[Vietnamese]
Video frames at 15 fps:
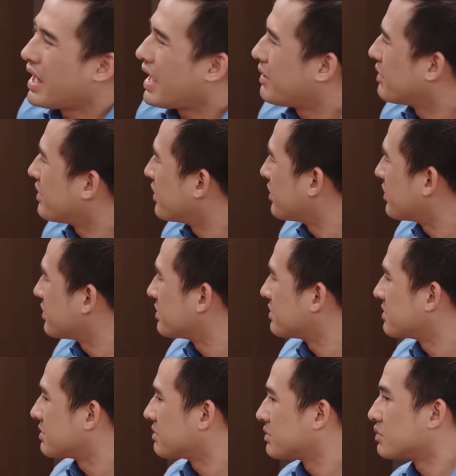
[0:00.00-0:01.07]
về
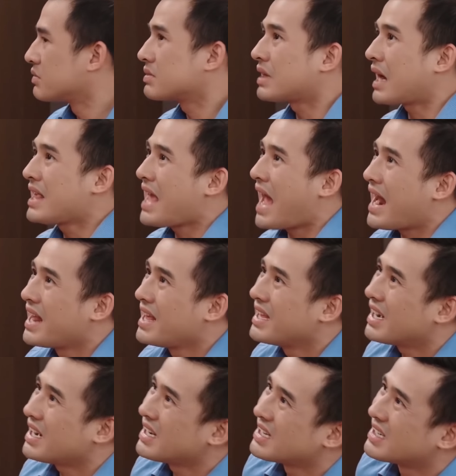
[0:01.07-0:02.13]
mà... cả nhà đi
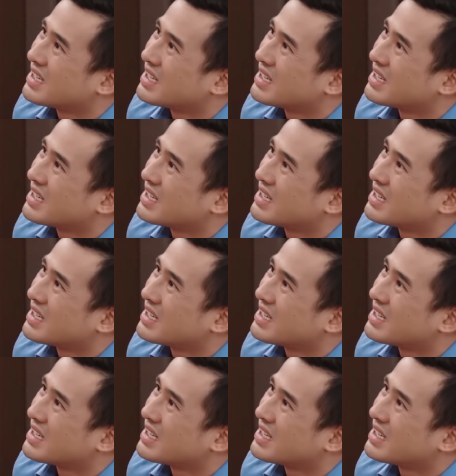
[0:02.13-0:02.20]
vậy?